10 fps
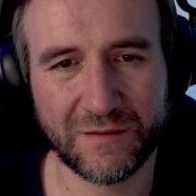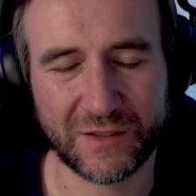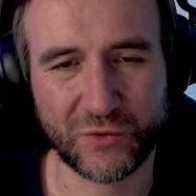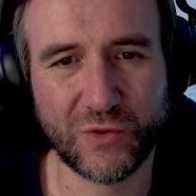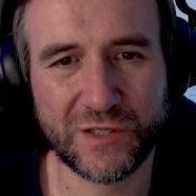
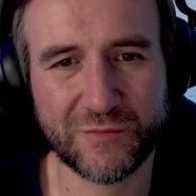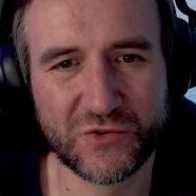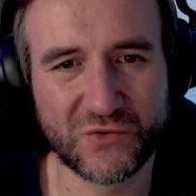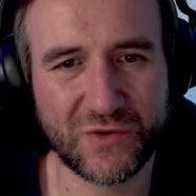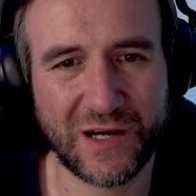Natürlich
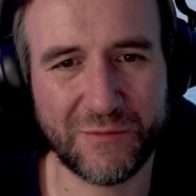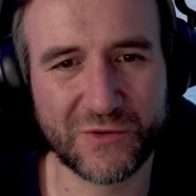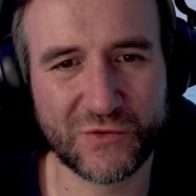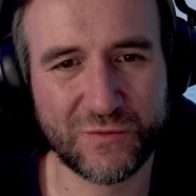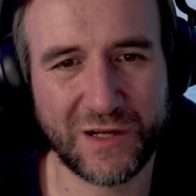musst du ab und
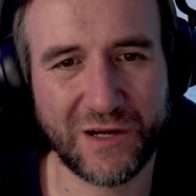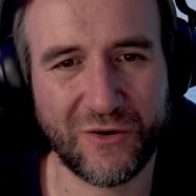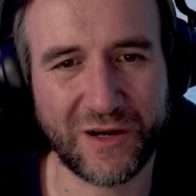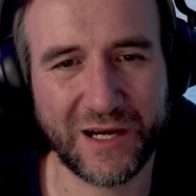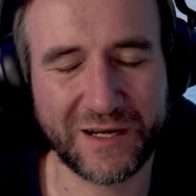zu mal
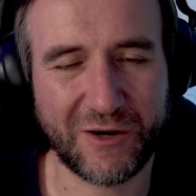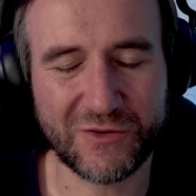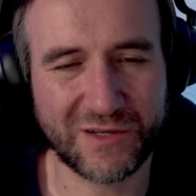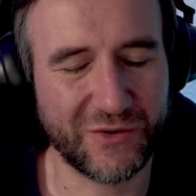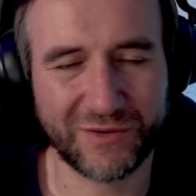auch einen
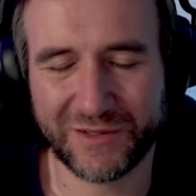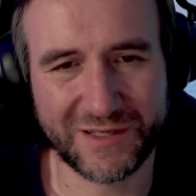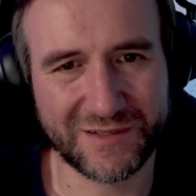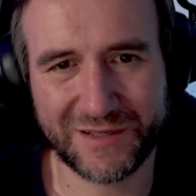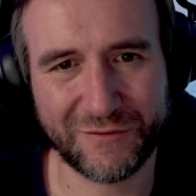raushauen.
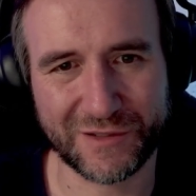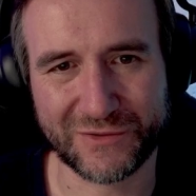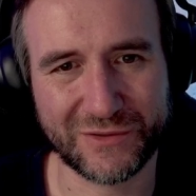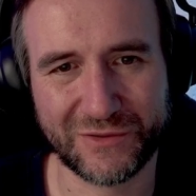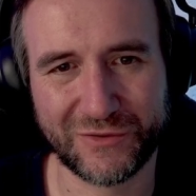Das ist einfach
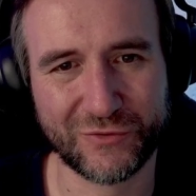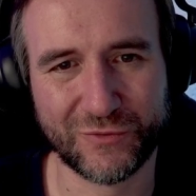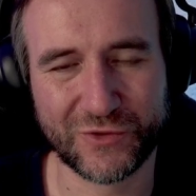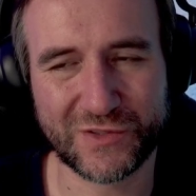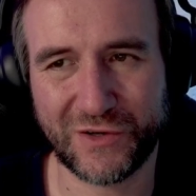so. Und du
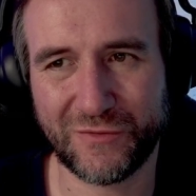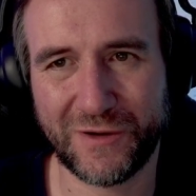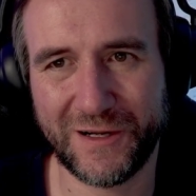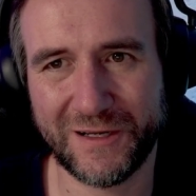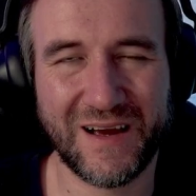musst auch
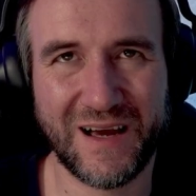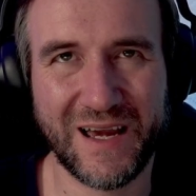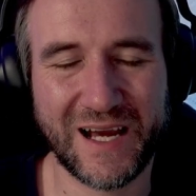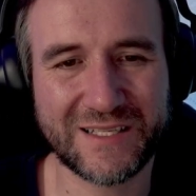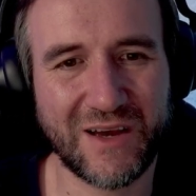mal
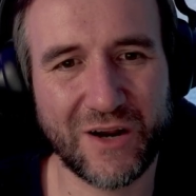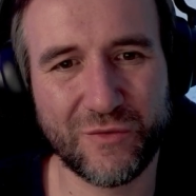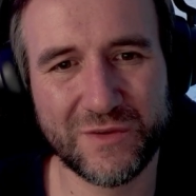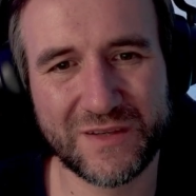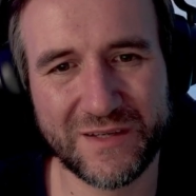härter
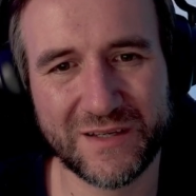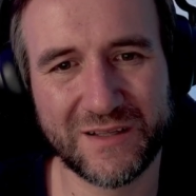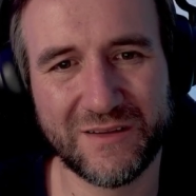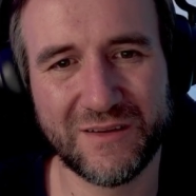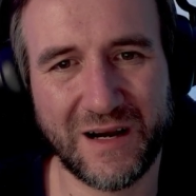
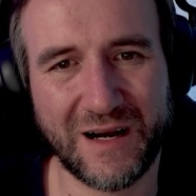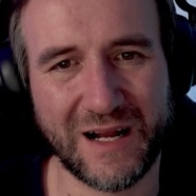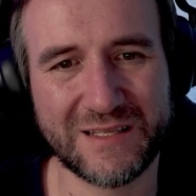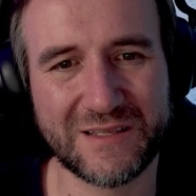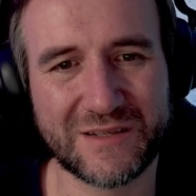argumentieren,
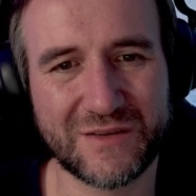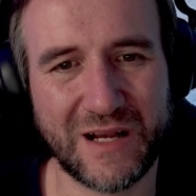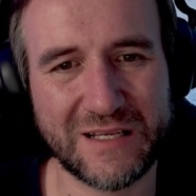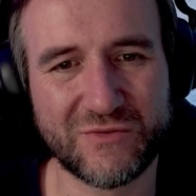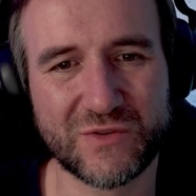als, es,
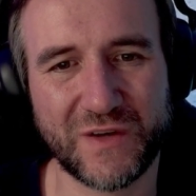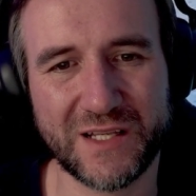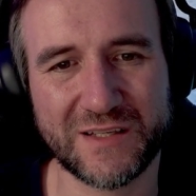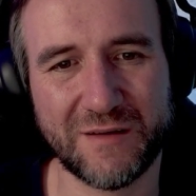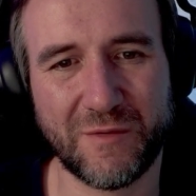als du es
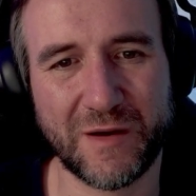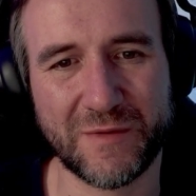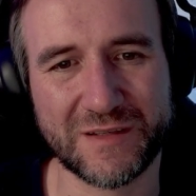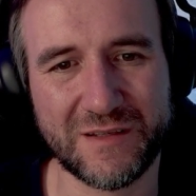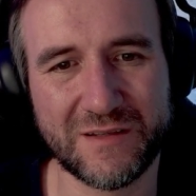vielleicht selber
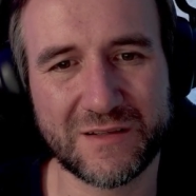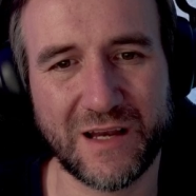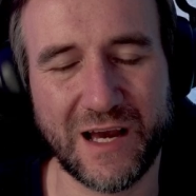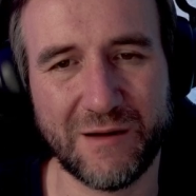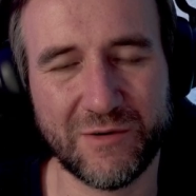manchmal siehst.
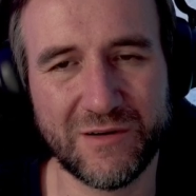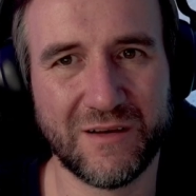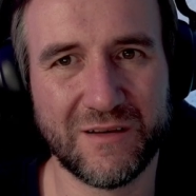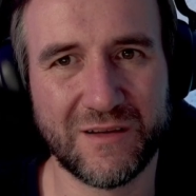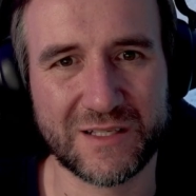Aber
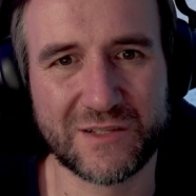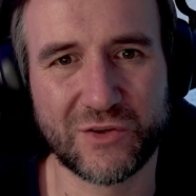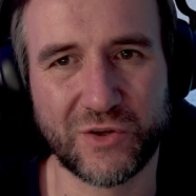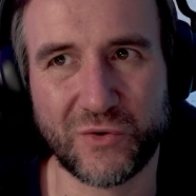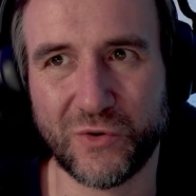das ist
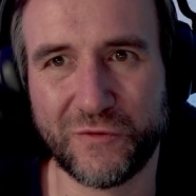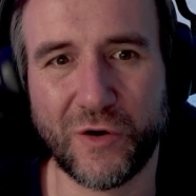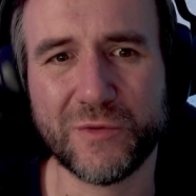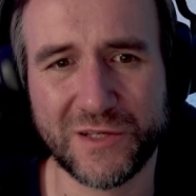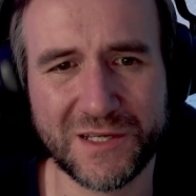doch der Grund,
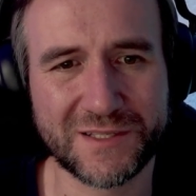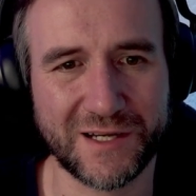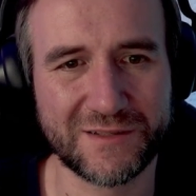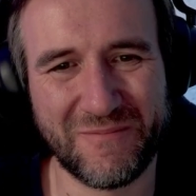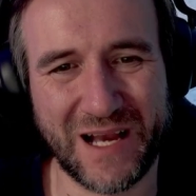warum ihr hier
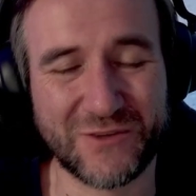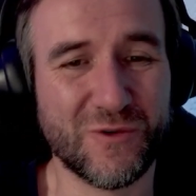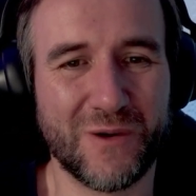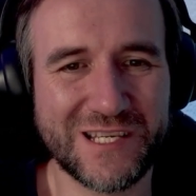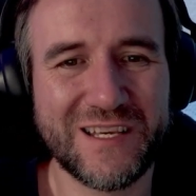seid. Also
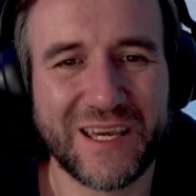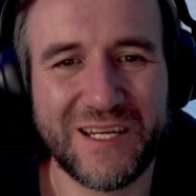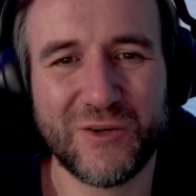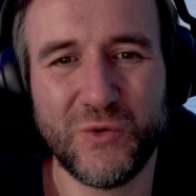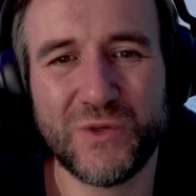über Wrestling
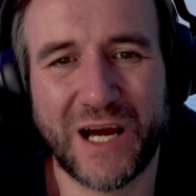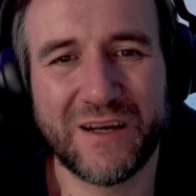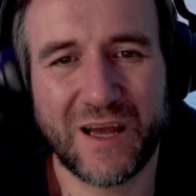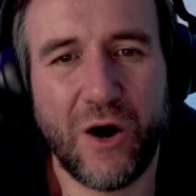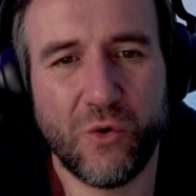reden genügend
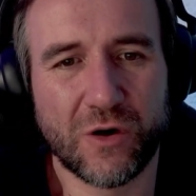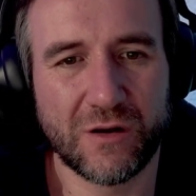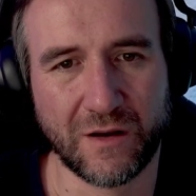andere auch.